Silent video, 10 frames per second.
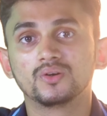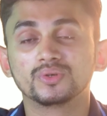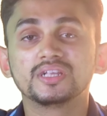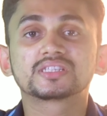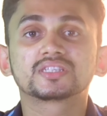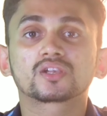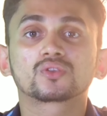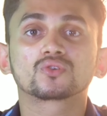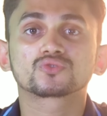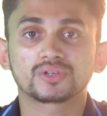उन्नीस हज़ार
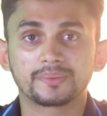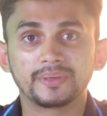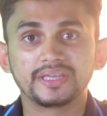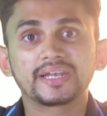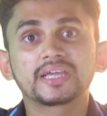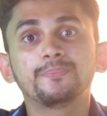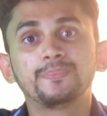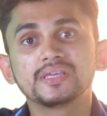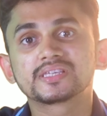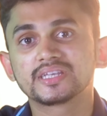नौ सौ नब्बे यानी कि
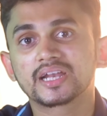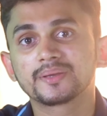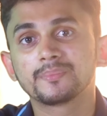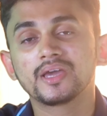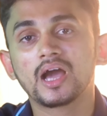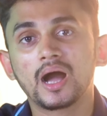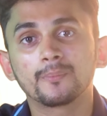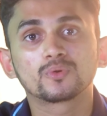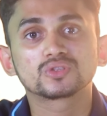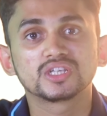बीस हज़ार के में
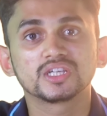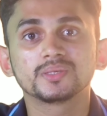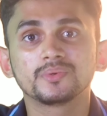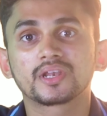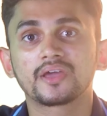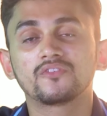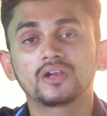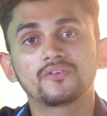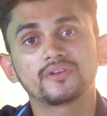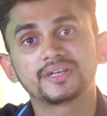आपको छः जी रैम
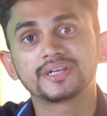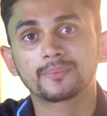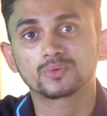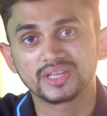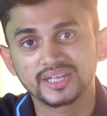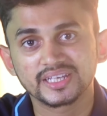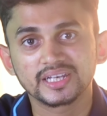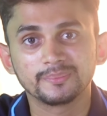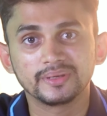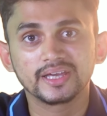वाला वेरिएंट आपको देखने
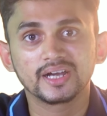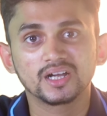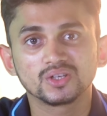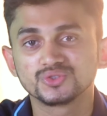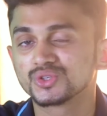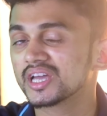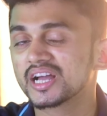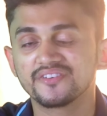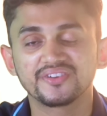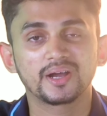के लिए मिलेगा जो कि
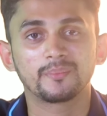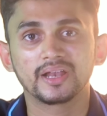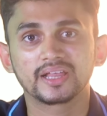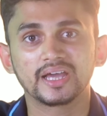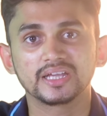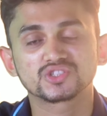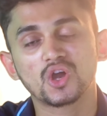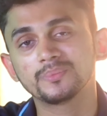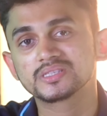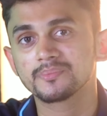काफ़ी कमाल का है
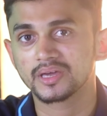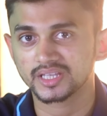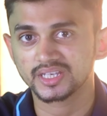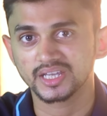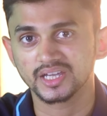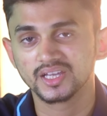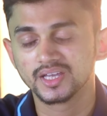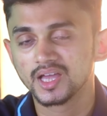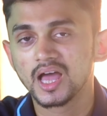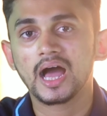शामी से बेहतर ही है
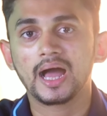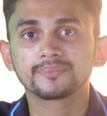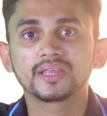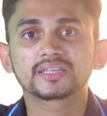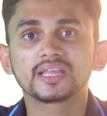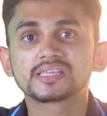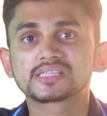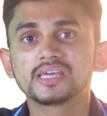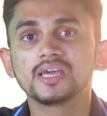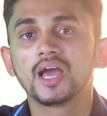अब देखते हैं
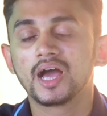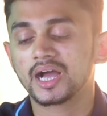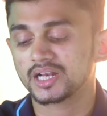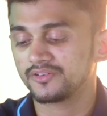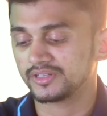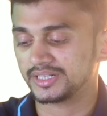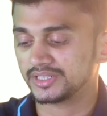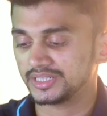इसके अगले वेरिएंट